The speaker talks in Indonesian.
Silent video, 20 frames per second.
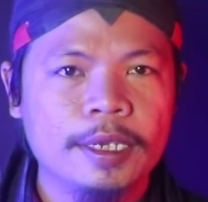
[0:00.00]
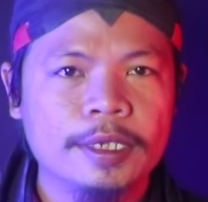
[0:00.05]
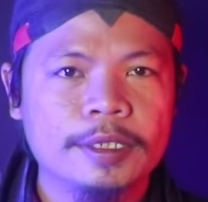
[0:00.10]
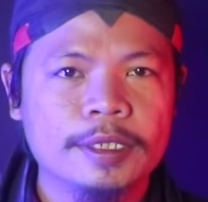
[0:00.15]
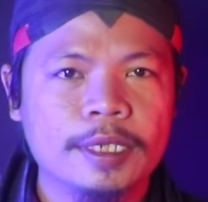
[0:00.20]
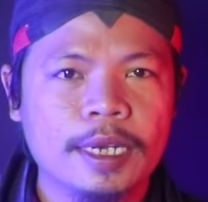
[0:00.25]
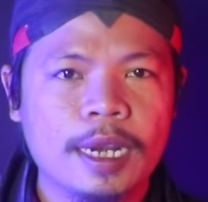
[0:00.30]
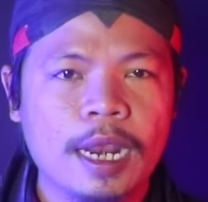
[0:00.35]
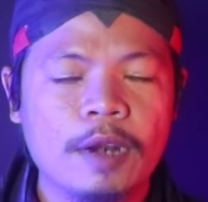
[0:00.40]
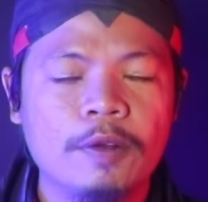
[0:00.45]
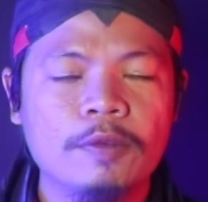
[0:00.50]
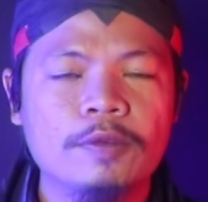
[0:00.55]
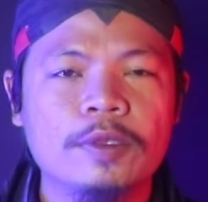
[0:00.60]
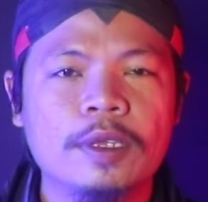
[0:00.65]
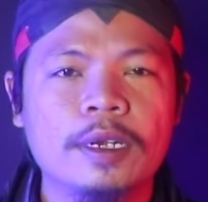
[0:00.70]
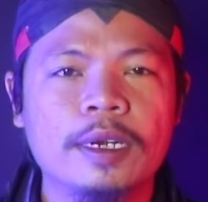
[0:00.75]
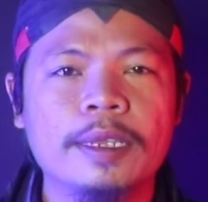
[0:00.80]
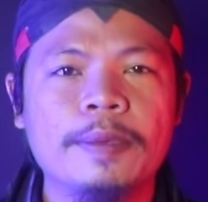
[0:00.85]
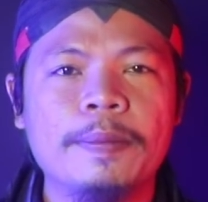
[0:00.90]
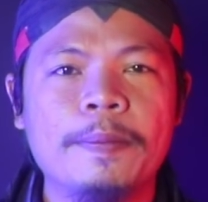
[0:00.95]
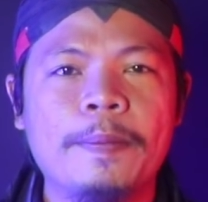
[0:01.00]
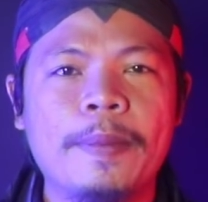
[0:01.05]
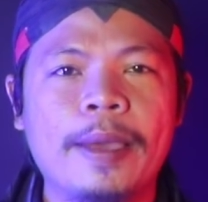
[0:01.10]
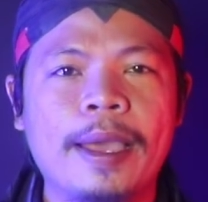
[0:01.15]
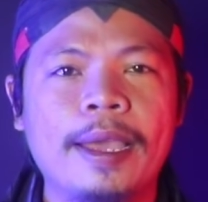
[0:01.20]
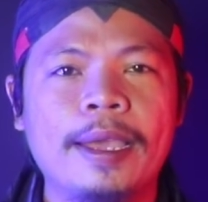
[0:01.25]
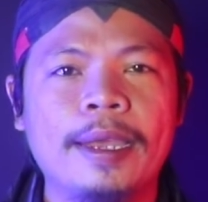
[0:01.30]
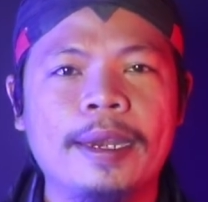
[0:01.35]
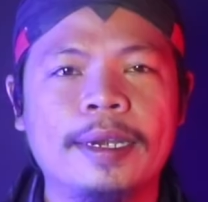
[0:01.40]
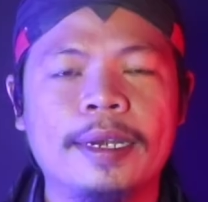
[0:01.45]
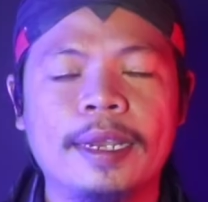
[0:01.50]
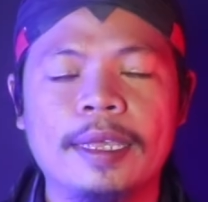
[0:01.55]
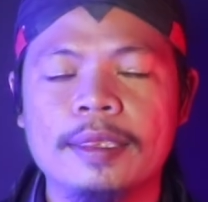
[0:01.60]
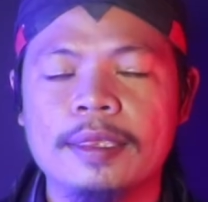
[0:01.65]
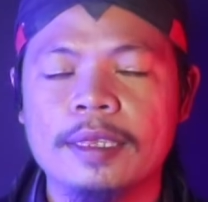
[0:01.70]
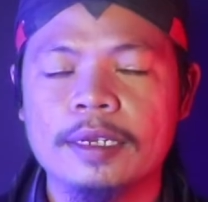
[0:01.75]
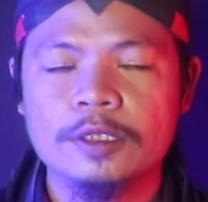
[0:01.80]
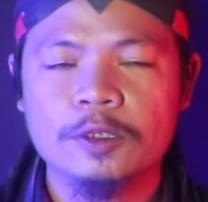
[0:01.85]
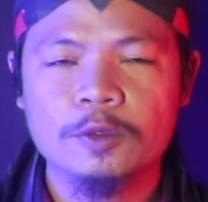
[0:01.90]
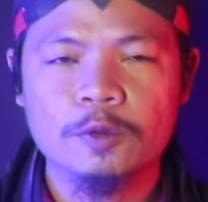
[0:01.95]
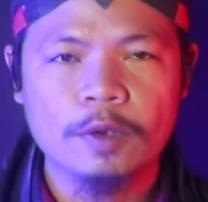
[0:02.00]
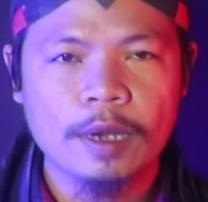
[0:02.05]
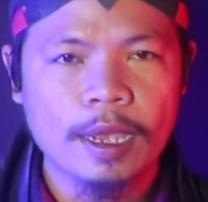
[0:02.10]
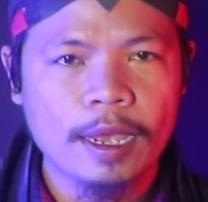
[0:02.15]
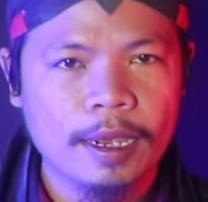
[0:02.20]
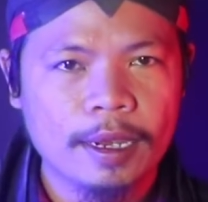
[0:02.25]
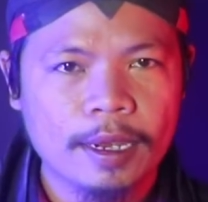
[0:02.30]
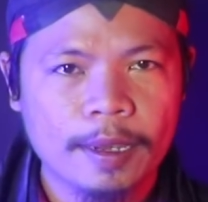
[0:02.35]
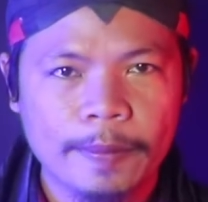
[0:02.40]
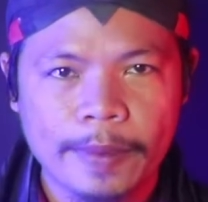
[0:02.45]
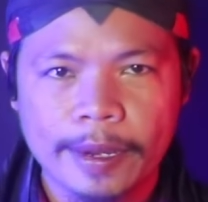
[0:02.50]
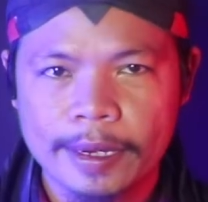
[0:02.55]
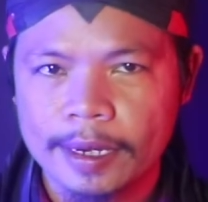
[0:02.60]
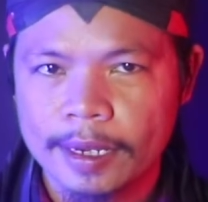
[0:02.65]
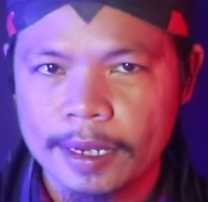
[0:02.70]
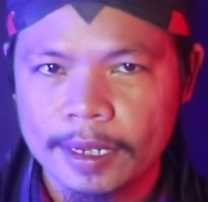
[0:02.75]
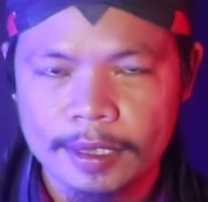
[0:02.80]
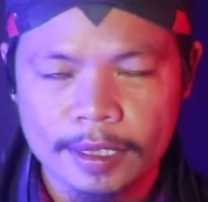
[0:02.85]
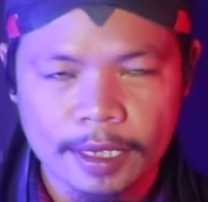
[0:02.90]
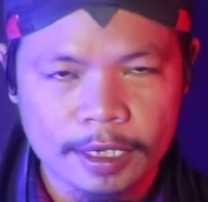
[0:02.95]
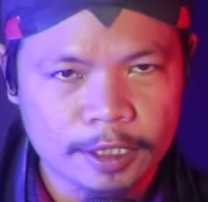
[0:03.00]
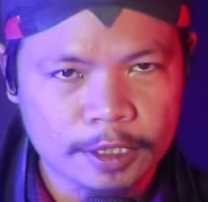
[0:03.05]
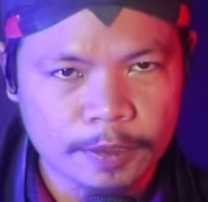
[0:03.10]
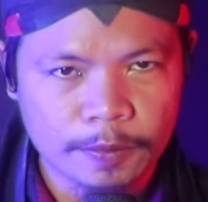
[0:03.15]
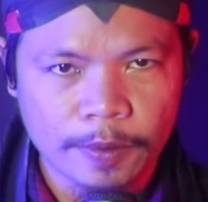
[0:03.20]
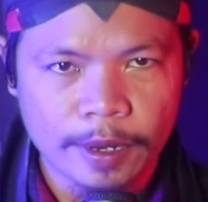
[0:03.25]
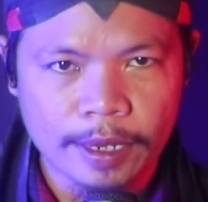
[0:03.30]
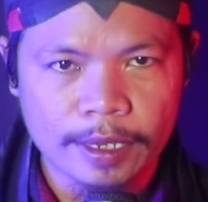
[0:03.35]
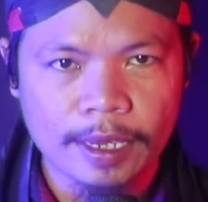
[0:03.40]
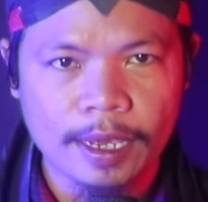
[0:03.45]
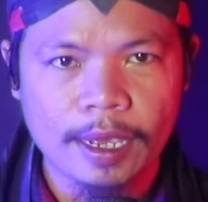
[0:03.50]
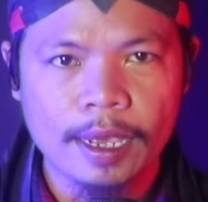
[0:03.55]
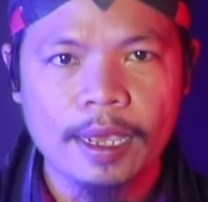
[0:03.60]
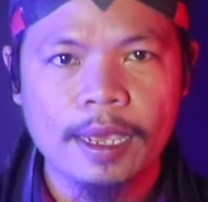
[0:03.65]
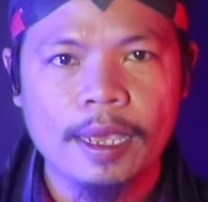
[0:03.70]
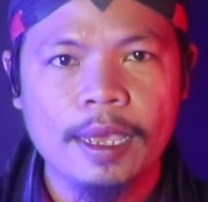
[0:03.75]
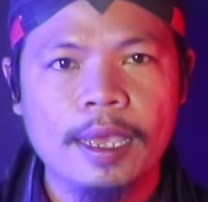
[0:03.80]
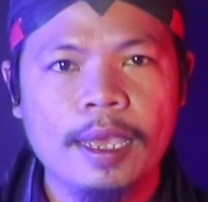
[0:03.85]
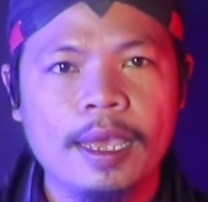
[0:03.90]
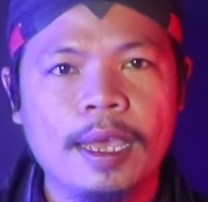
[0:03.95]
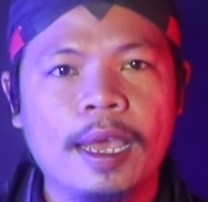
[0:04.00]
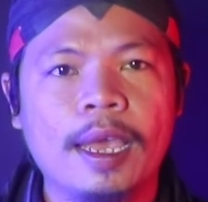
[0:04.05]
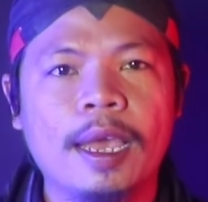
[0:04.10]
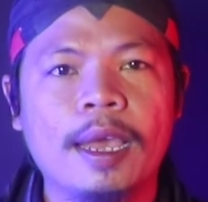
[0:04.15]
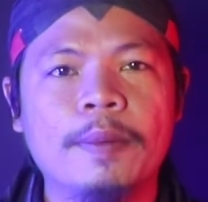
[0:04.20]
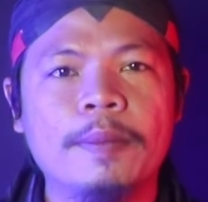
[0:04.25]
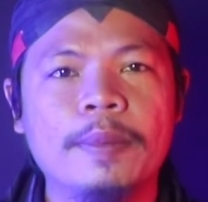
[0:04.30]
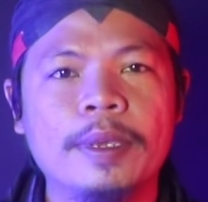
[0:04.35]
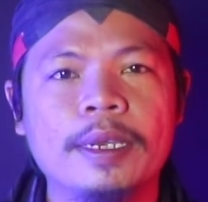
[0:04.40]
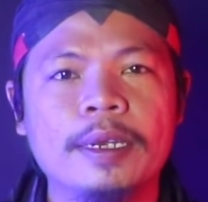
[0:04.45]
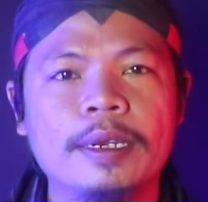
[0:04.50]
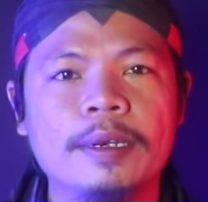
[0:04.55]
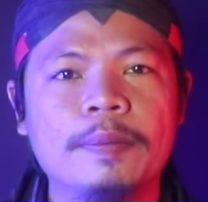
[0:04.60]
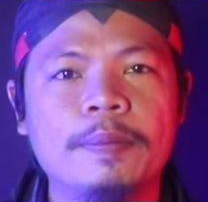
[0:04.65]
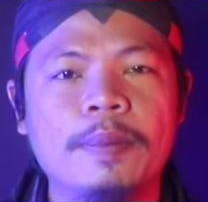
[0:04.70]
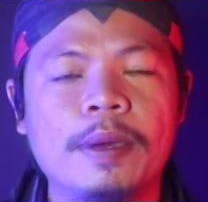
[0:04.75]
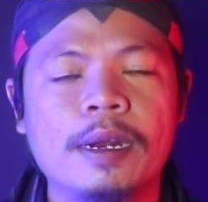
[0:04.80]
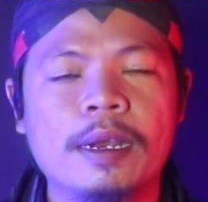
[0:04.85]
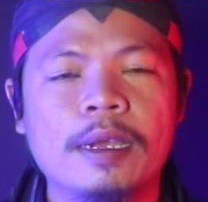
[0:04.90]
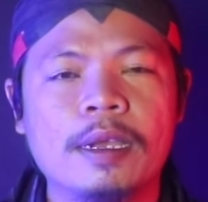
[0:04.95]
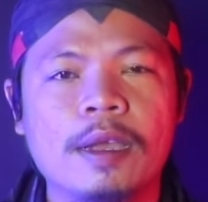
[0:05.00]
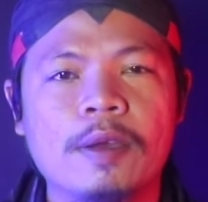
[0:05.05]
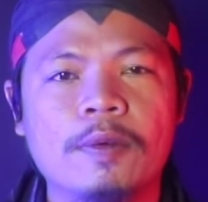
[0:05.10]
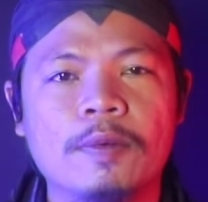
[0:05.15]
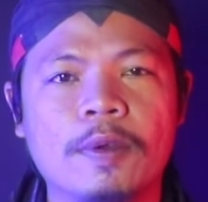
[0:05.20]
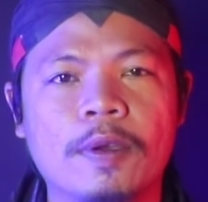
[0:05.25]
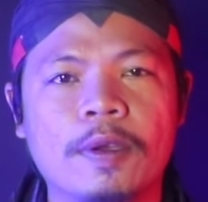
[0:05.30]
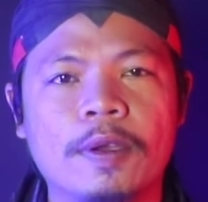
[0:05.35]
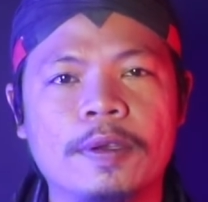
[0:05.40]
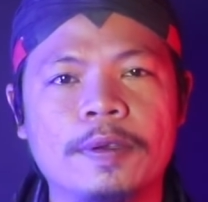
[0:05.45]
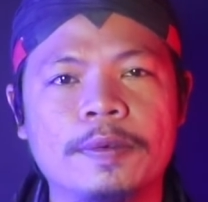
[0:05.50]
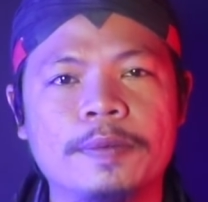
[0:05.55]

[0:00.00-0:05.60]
selalu terlimpah dan tercurah kepada kita semuanya. Amin barakallah.